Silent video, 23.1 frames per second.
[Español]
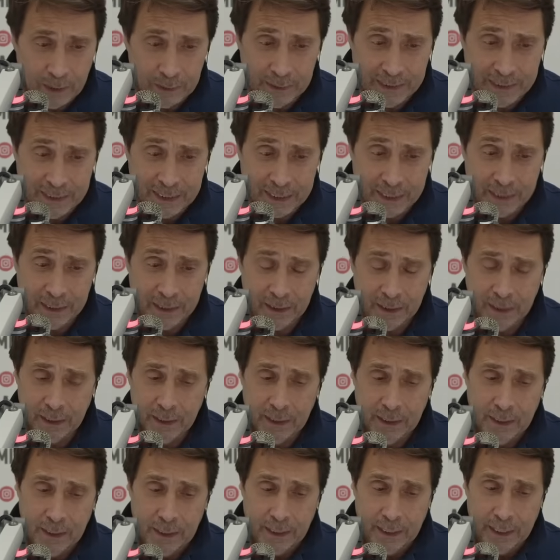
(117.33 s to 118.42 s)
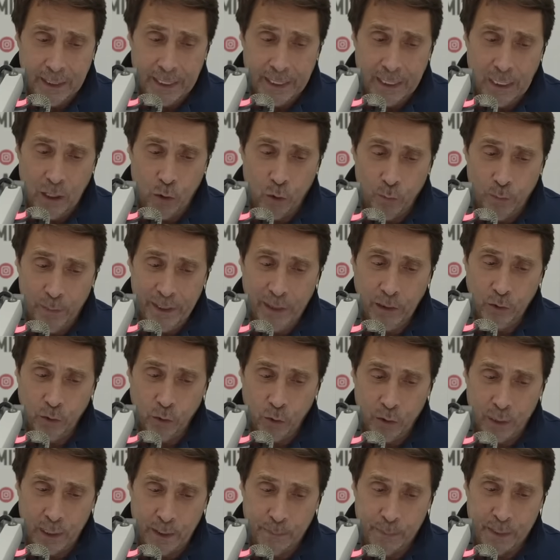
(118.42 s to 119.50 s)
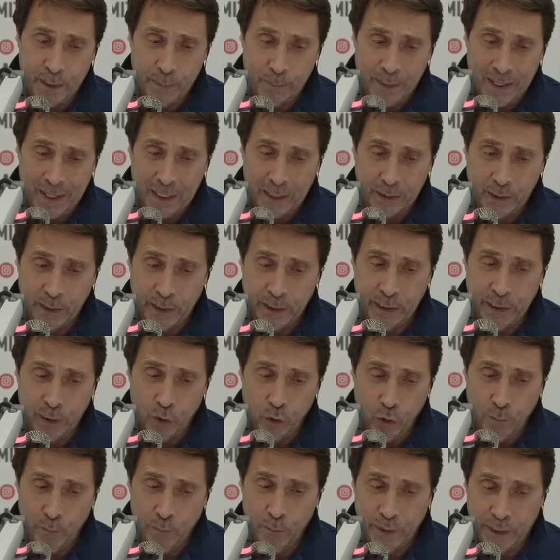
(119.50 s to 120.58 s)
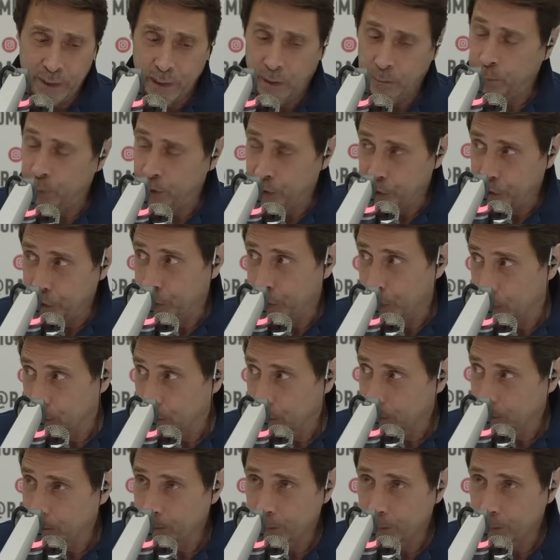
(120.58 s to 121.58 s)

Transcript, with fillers: dice, el aumento de las prepagas tiene nombre y apellido,